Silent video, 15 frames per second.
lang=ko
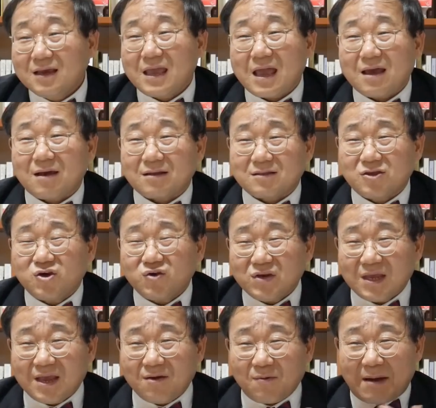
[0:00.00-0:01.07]
이게
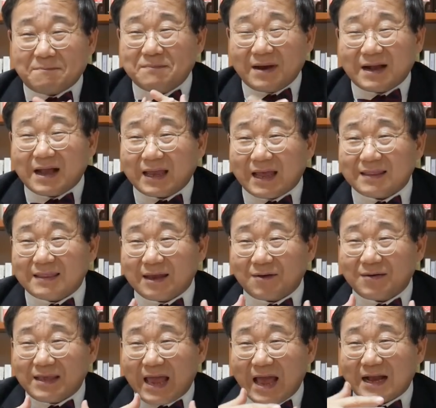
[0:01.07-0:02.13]
튜닝이 완벽하게 안
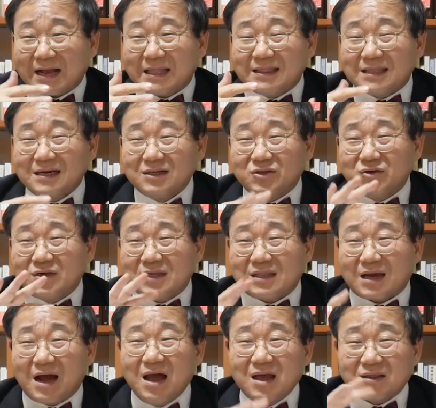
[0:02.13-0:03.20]
되고 약간 덜
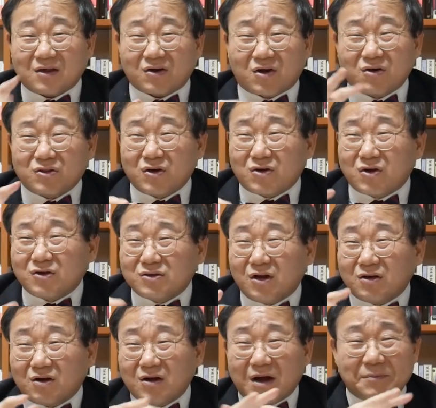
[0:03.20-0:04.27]
튜닝되고
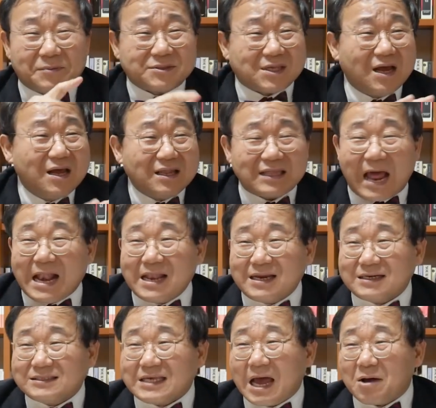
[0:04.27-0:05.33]
덜컹덜컹덜컹 하면서
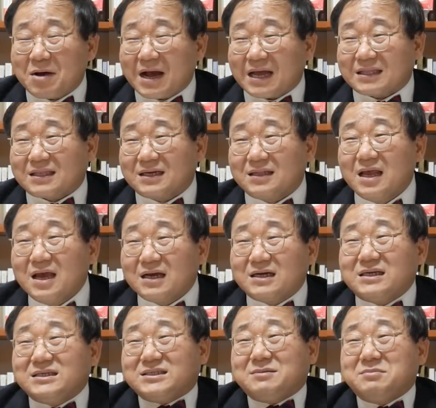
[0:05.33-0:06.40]
달리는 차와 같은
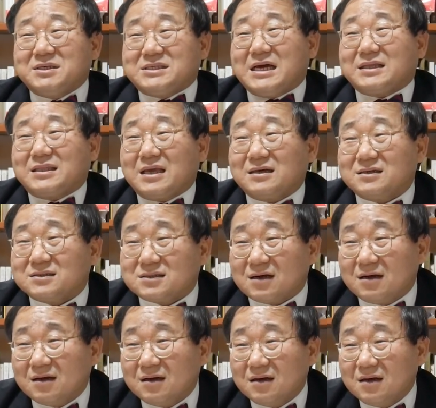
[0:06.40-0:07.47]
그런 심리 상태인 거죠.